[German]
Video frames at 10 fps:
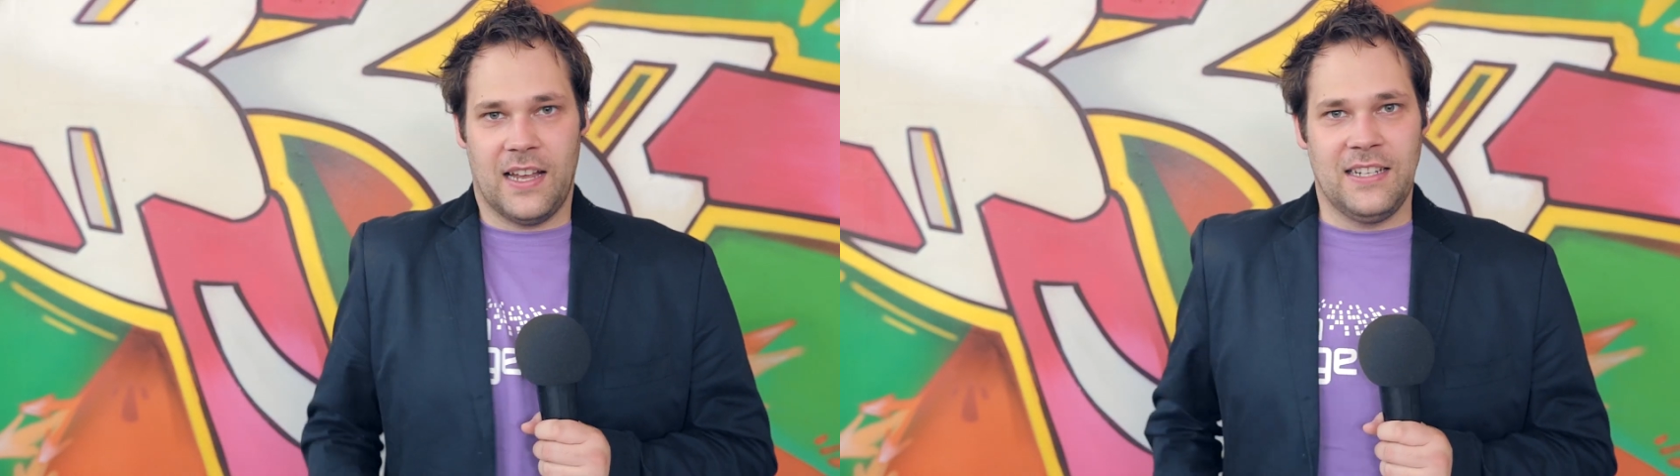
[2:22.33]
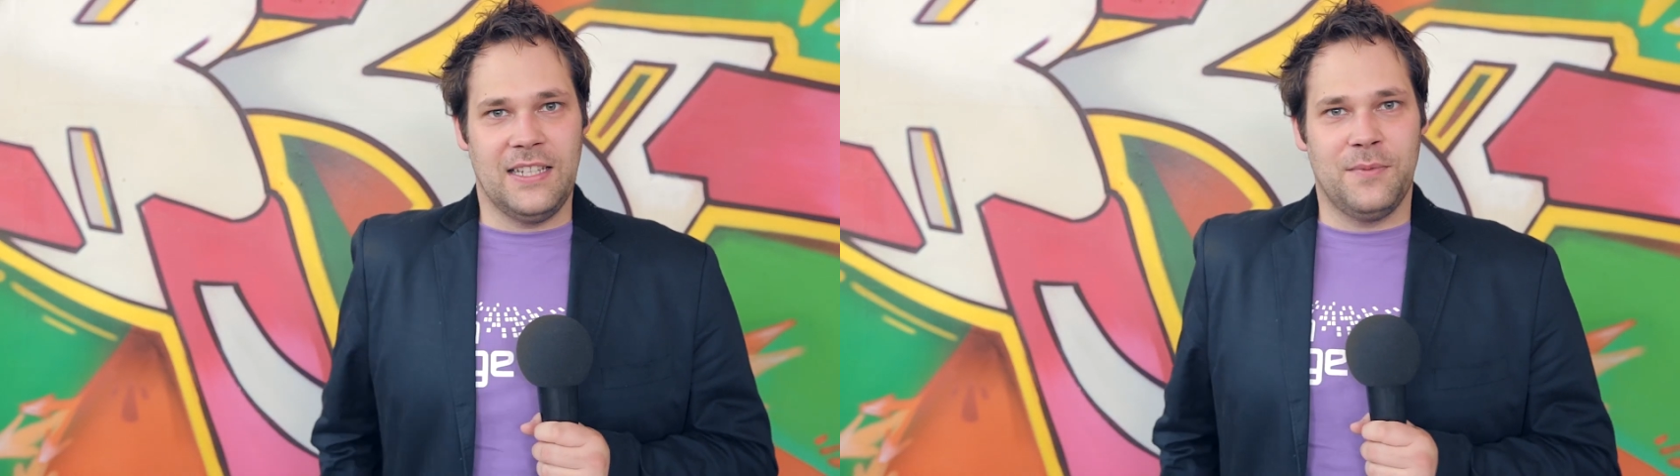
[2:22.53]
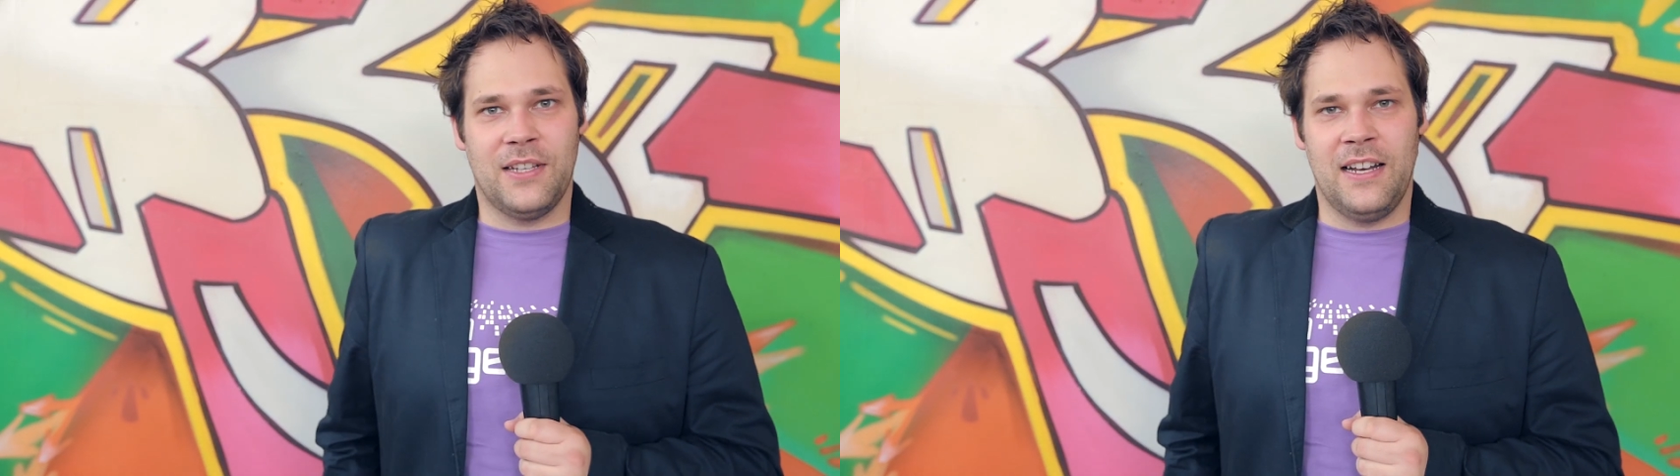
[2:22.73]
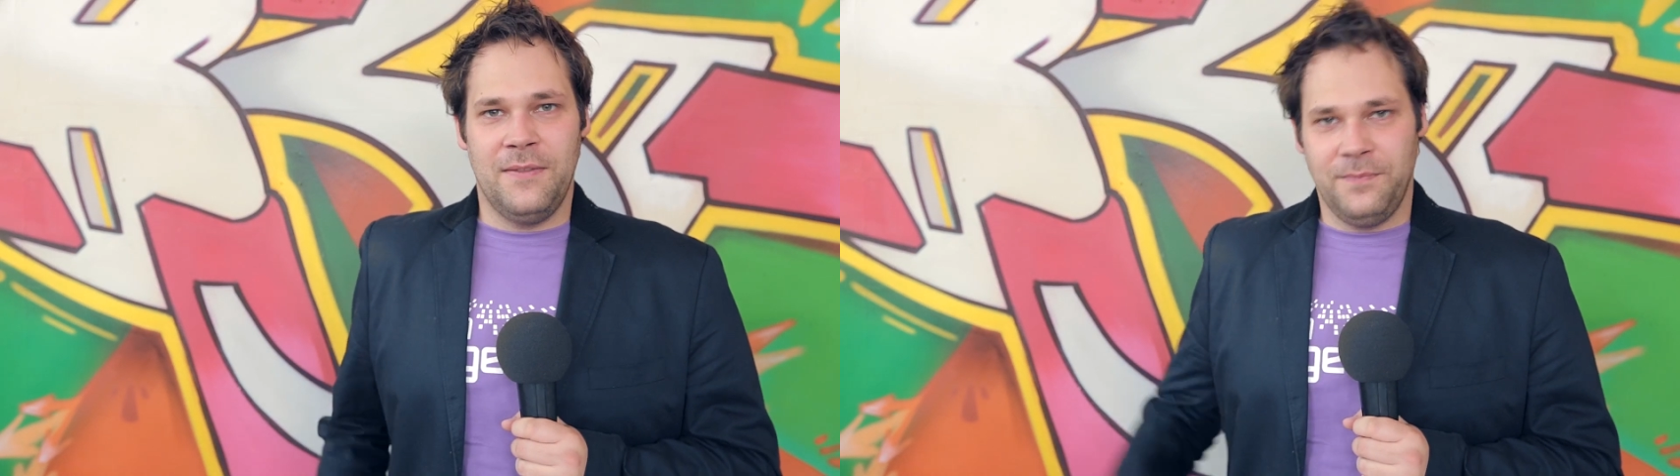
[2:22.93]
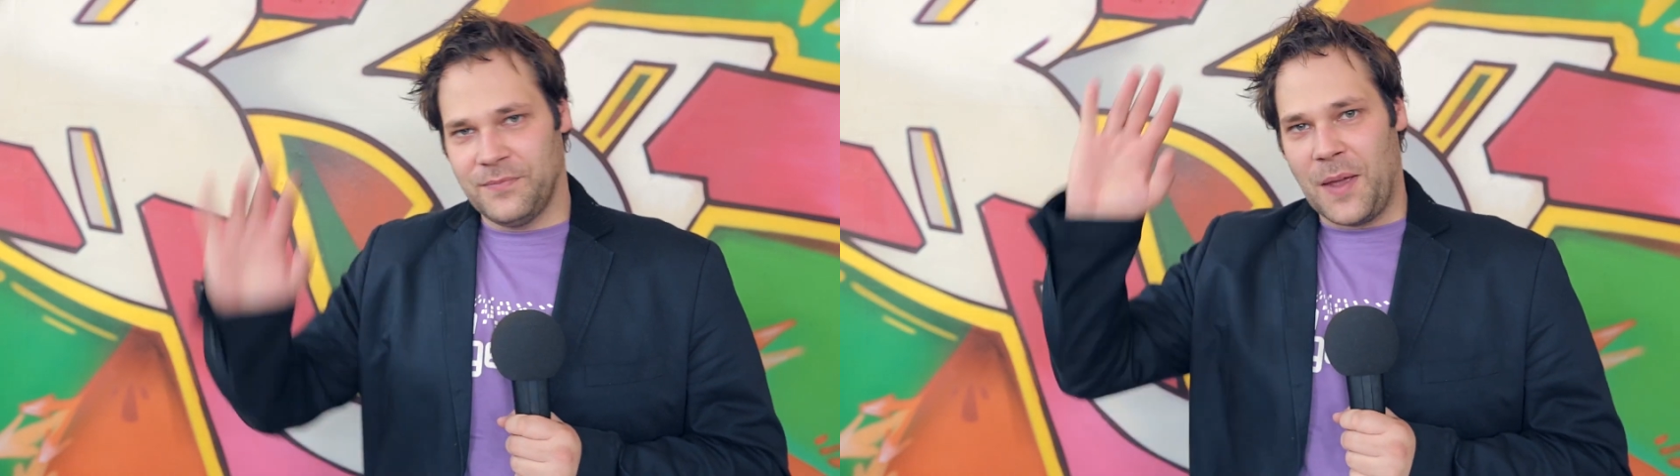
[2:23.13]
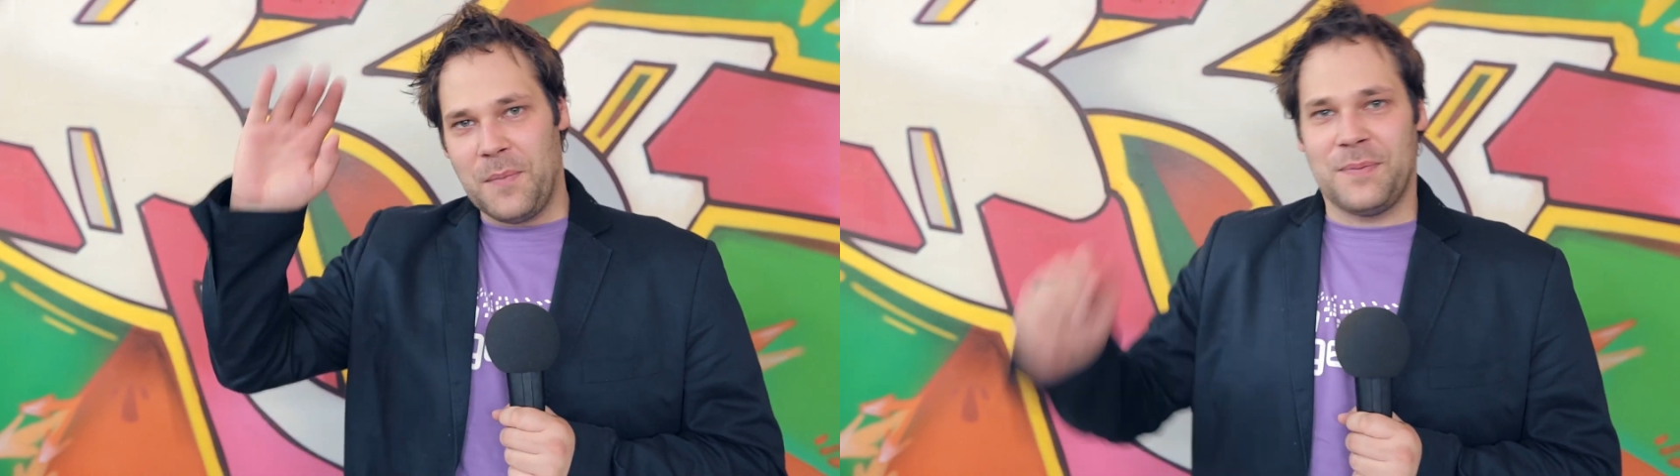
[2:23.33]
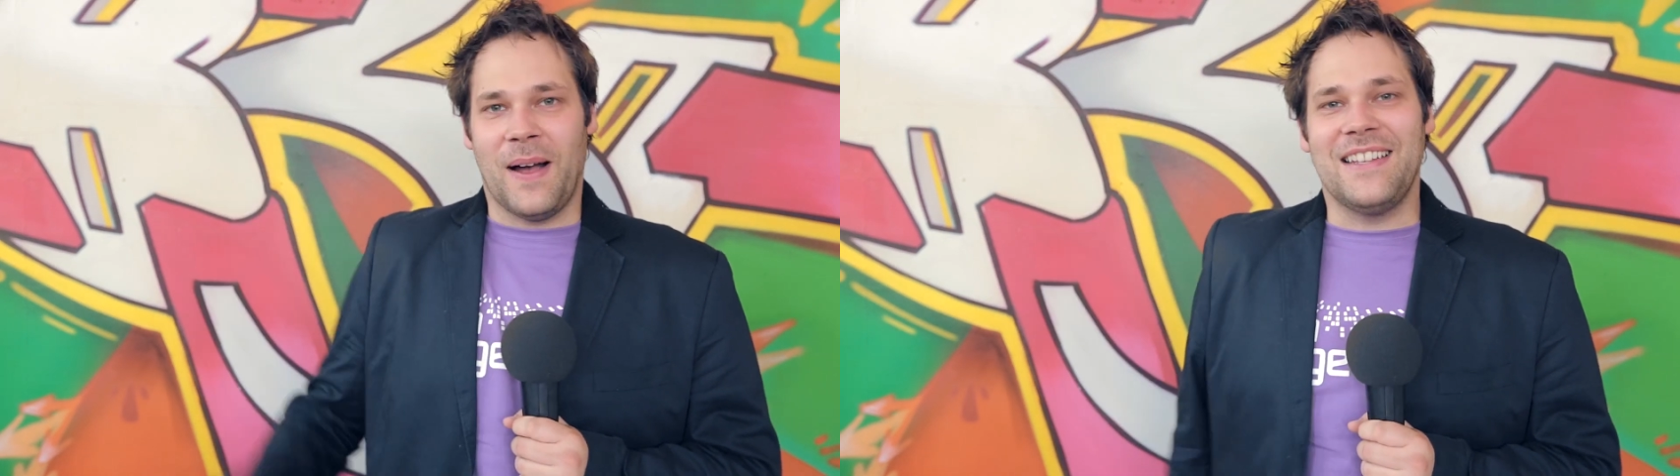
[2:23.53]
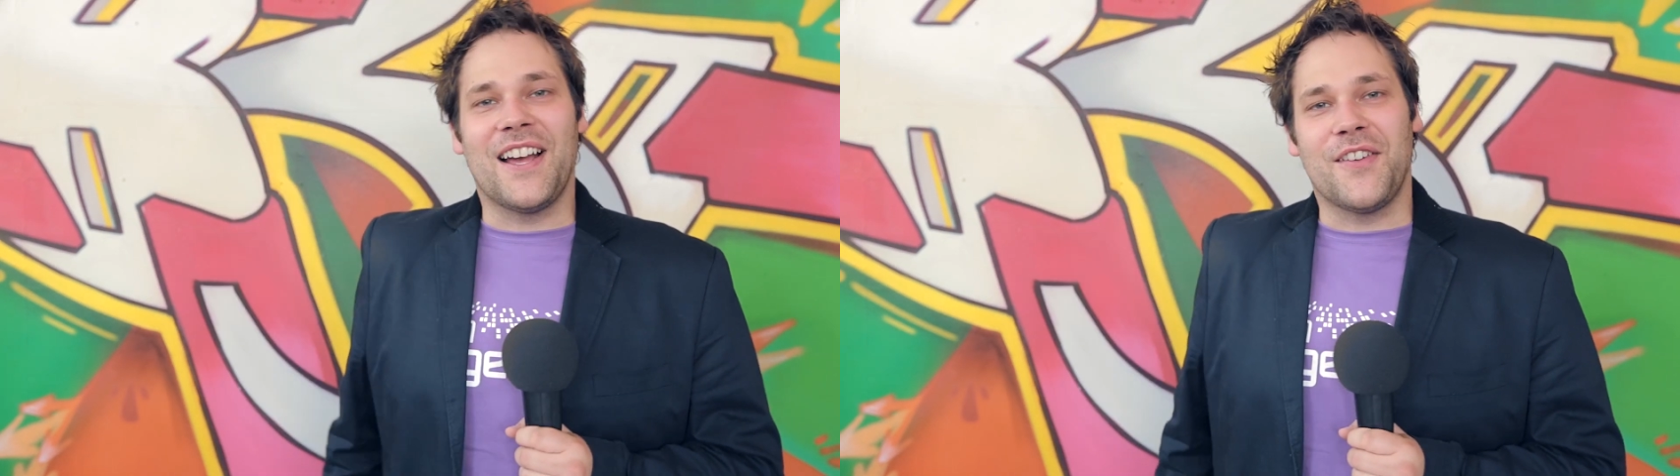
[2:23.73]
In diesem Sinne, bis
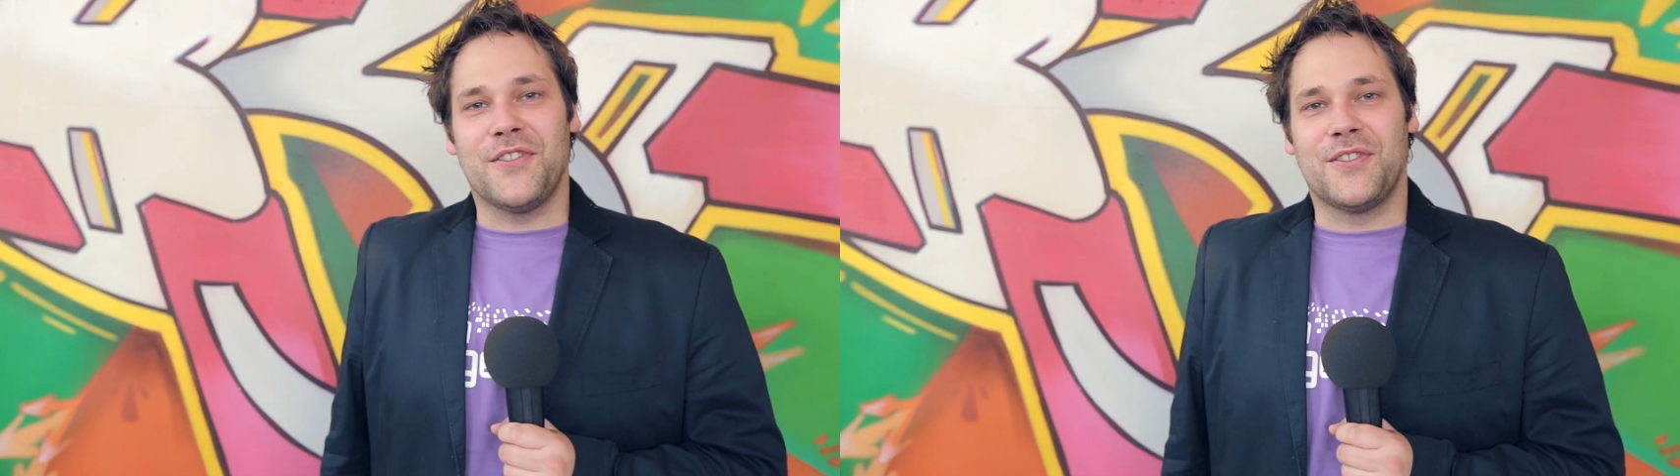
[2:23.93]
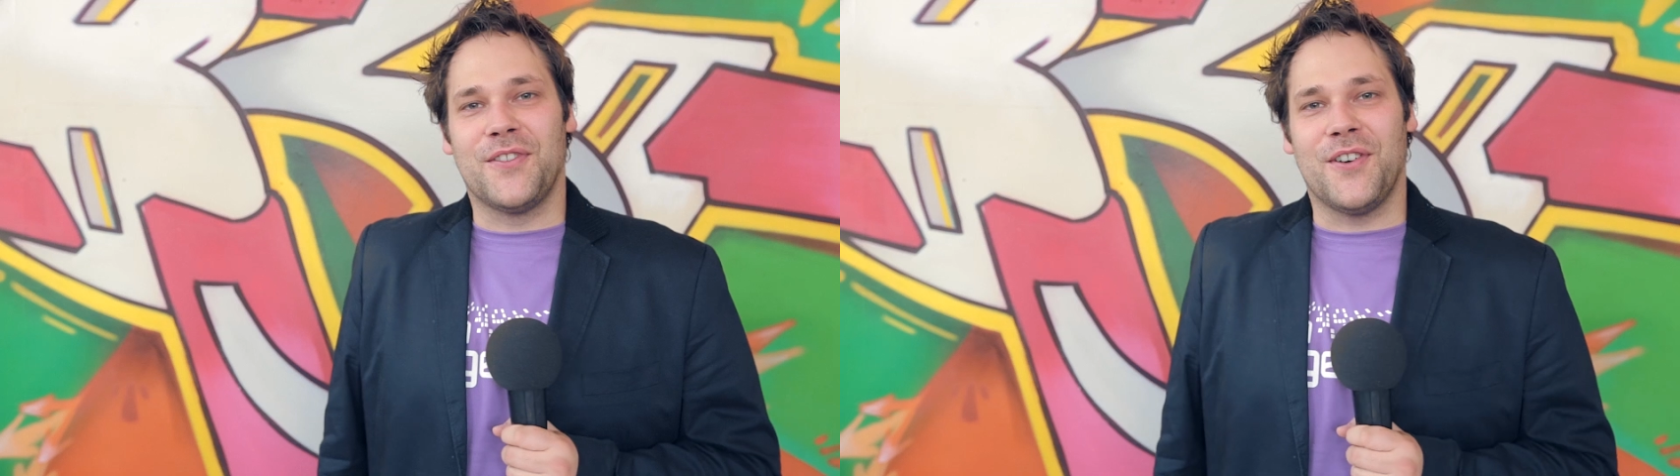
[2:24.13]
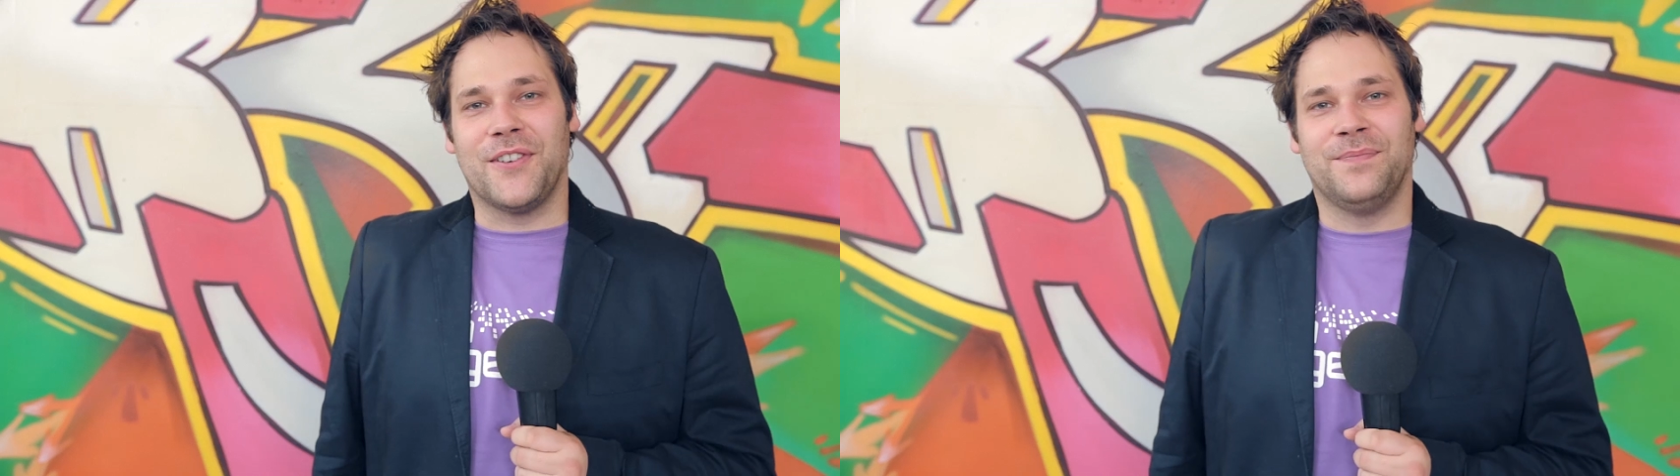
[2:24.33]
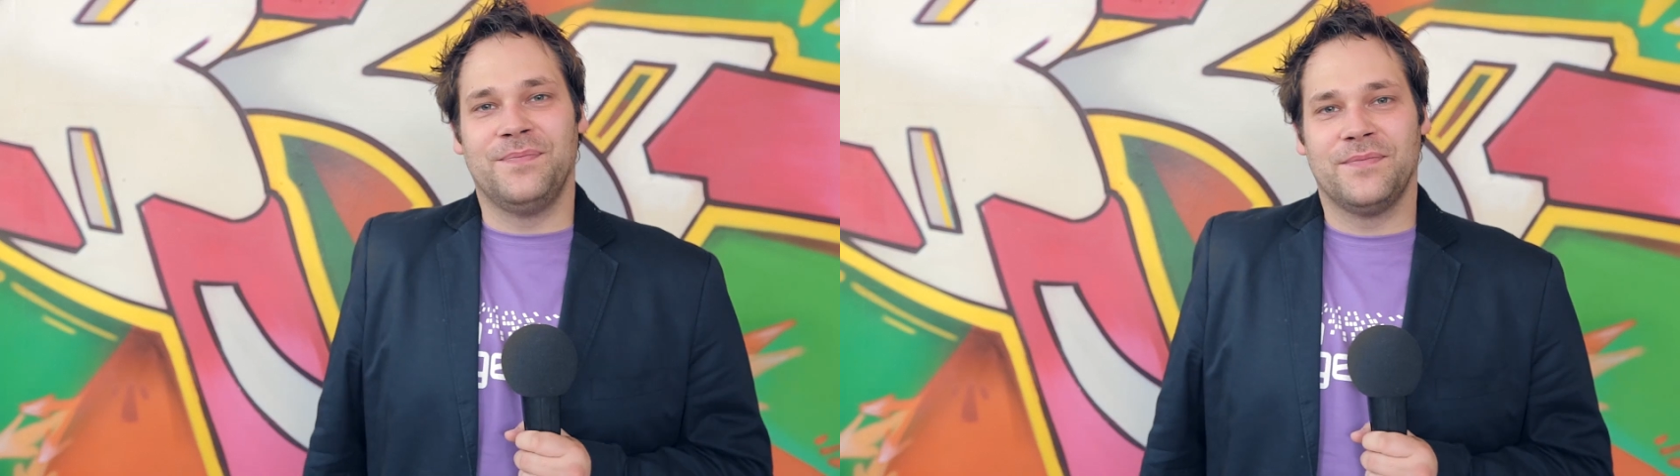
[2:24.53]
bald, danke fürs Zugucken.